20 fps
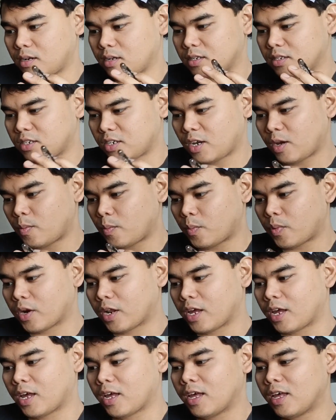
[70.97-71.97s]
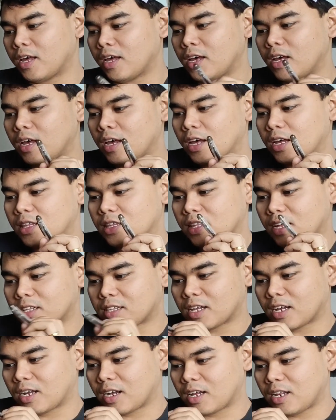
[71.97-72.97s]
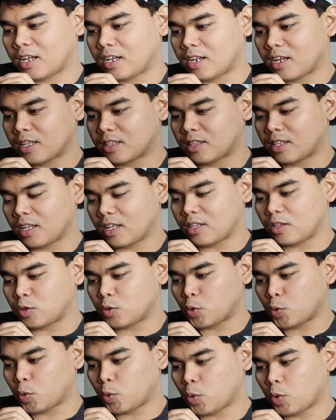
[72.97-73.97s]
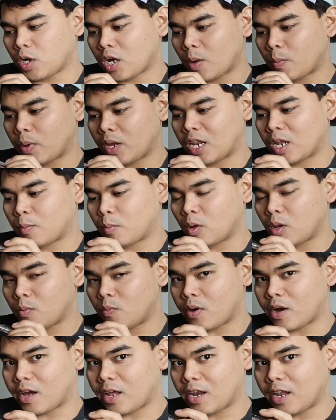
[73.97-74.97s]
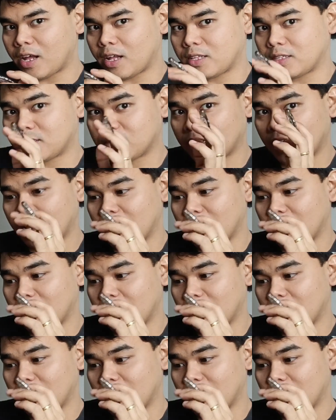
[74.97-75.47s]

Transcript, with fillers: Syempre, tatanggalin natin yung available balance,